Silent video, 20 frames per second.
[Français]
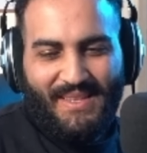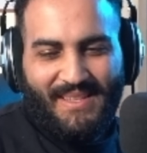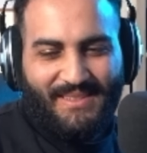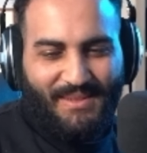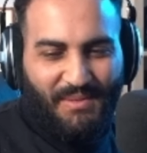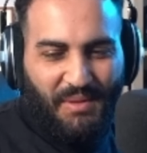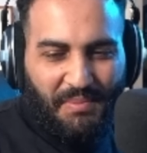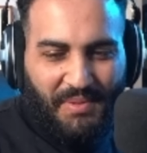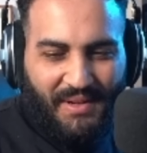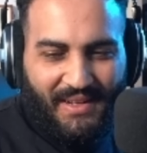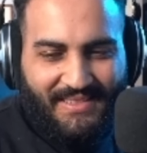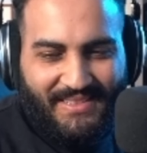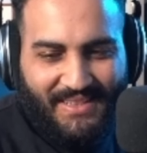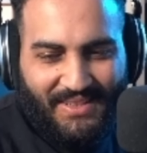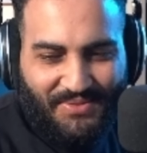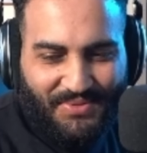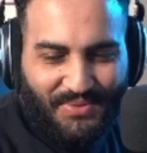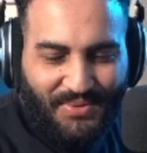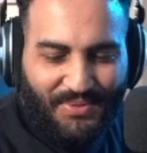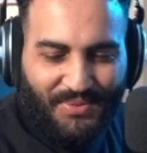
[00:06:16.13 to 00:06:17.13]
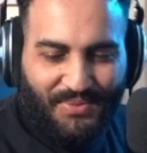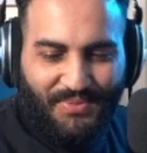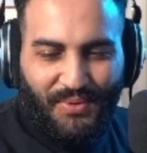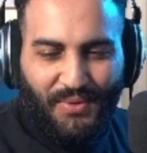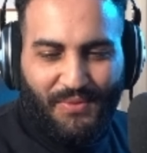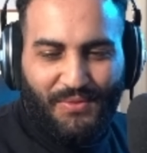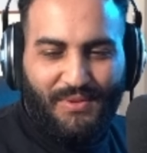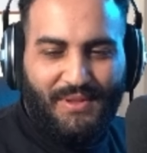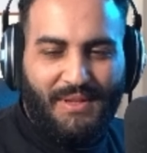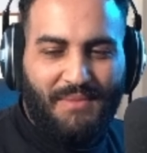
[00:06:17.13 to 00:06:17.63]
Ça me rappelle un sketch de
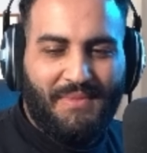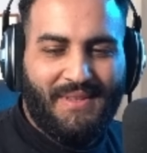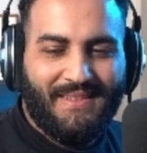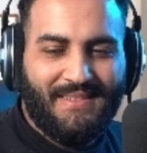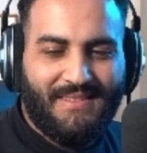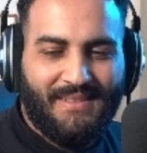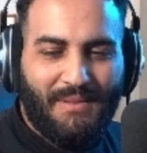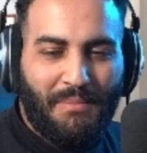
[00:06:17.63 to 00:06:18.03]
François Damiens,